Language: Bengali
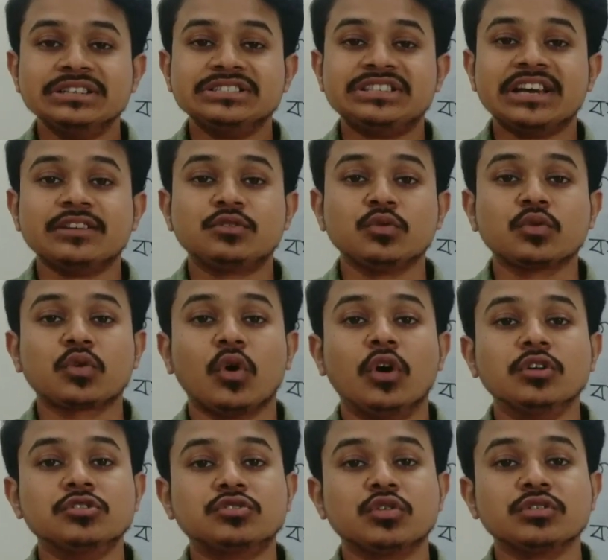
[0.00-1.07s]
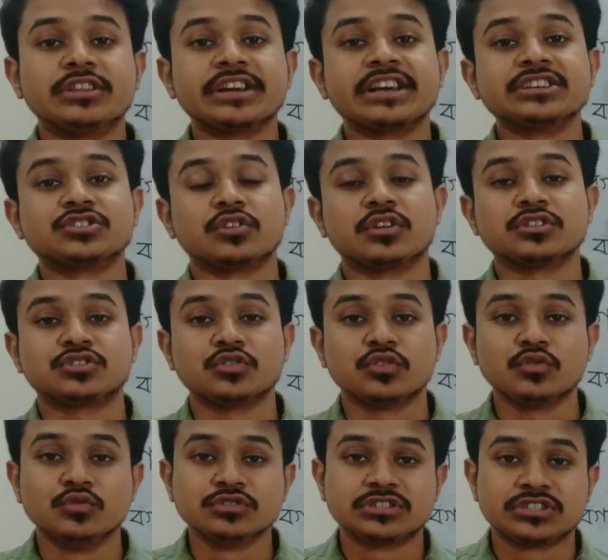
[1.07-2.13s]
যেহেতু কণ্ঠ থেকে
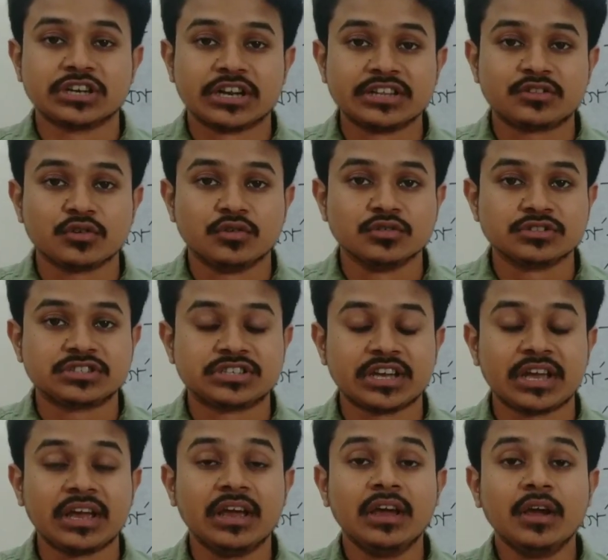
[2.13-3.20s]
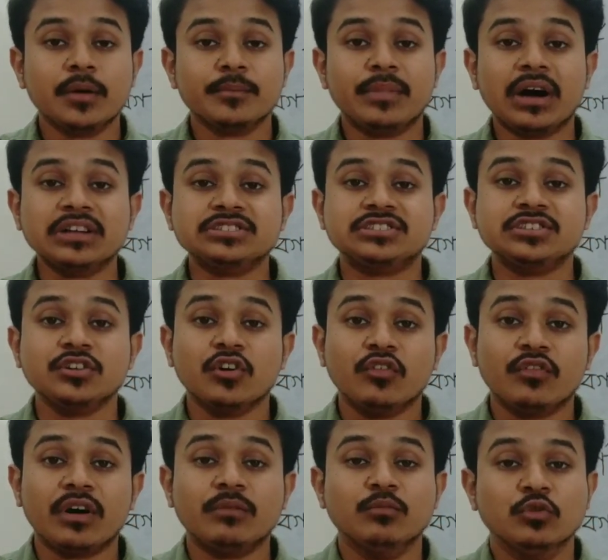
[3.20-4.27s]
সরাসরি উচ্চারিত হচ্ছে বা
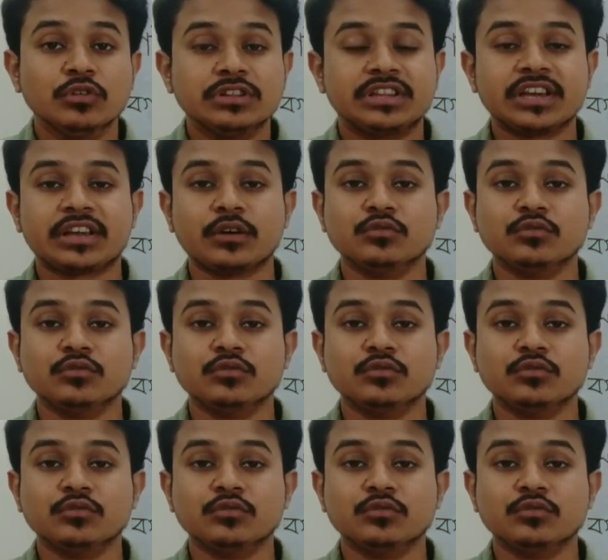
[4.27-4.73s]
জিহবা মূল থেকে